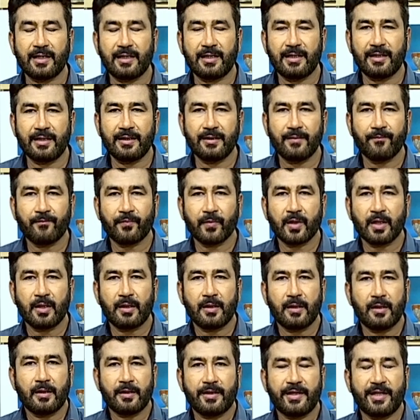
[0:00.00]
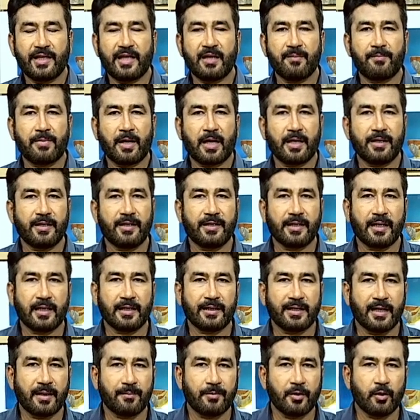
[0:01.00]
डाल लें ठीक है पानी डाल
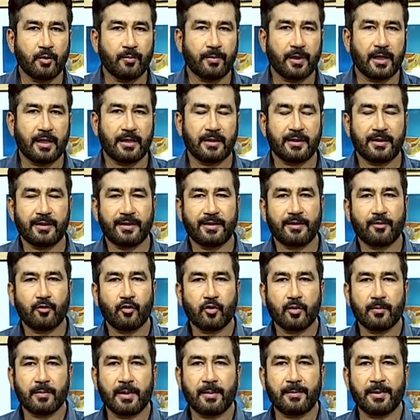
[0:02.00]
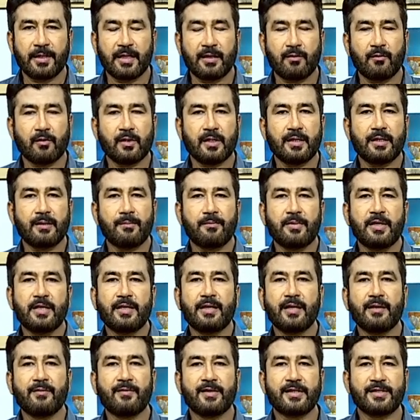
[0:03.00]
के आपने उबालना नहीं कोरमा बना होगा ना
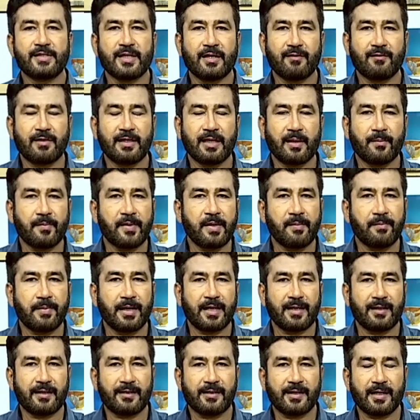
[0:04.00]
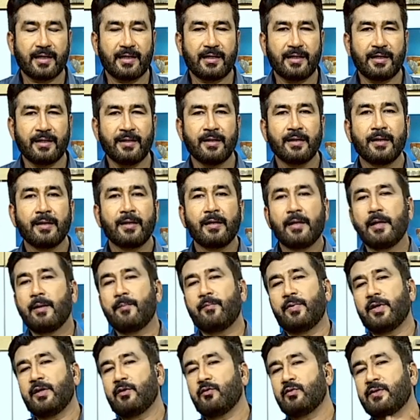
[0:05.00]
भीगे हुए चावल आपने पहले डालने
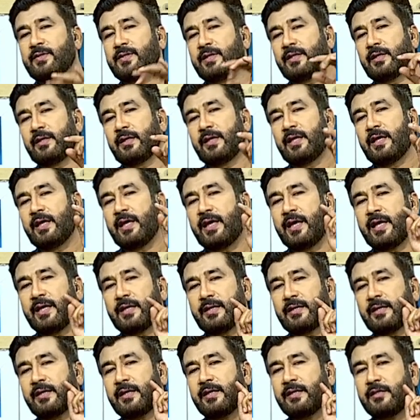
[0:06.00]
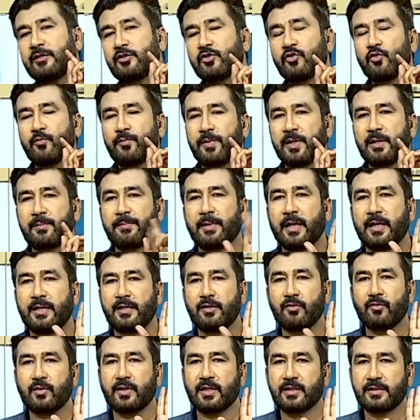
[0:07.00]
फिर उससे तो एक इंच ऊपर
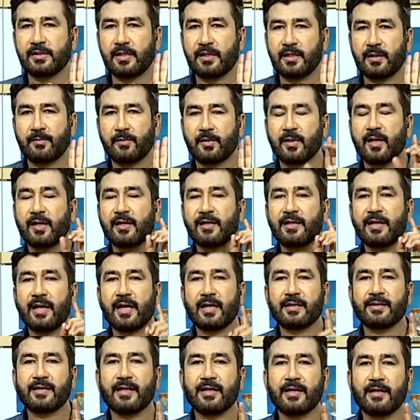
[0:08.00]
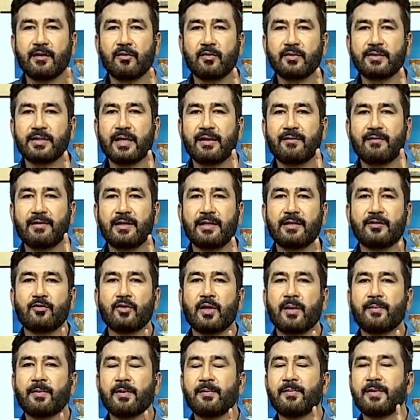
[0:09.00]
पानी होना चाहिए आपके अगर आधा किलो अच्छा। चावल है तो
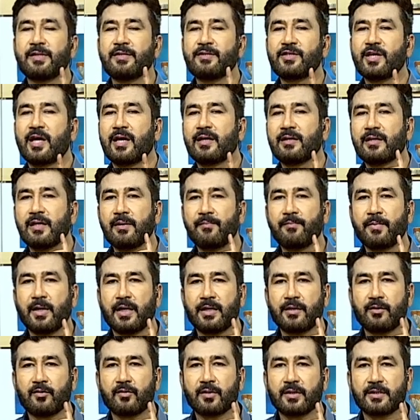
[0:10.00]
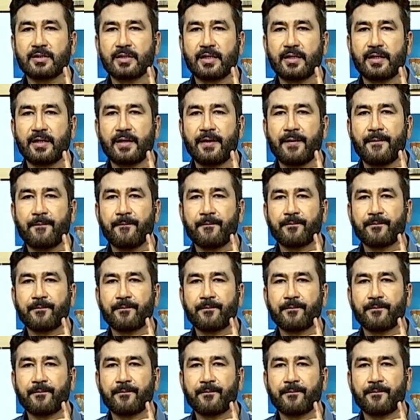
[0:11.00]
आपके पास चार कप पानी होना चाहिए